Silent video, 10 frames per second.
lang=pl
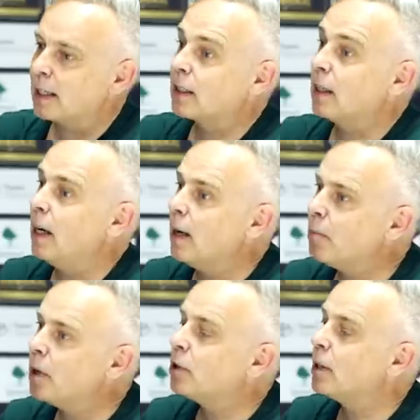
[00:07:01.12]
jest
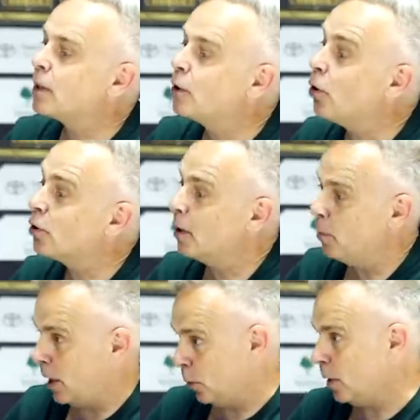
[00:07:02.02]
lepiej czy jest gorzej?
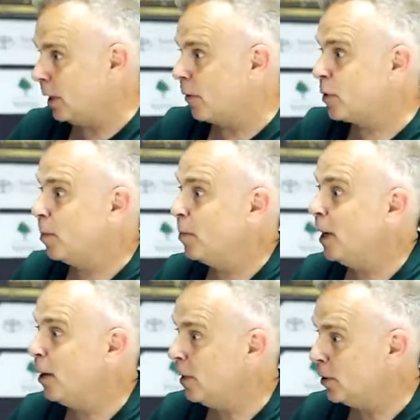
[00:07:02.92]
Bo jak tutaj tak
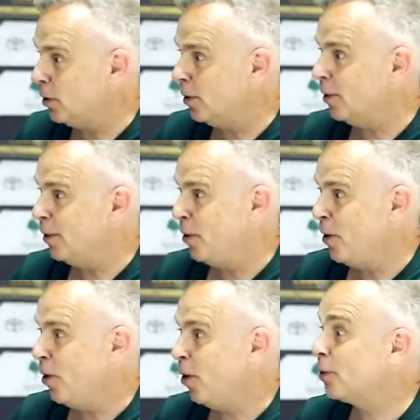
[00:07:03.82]
wspomniałeś o,
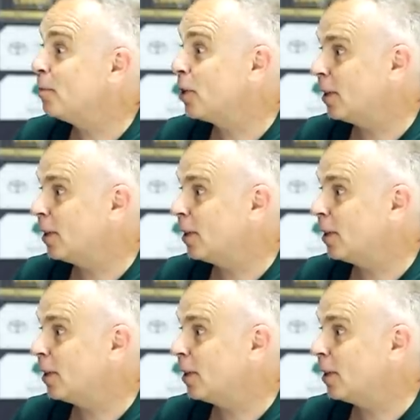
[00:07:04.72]
o tym,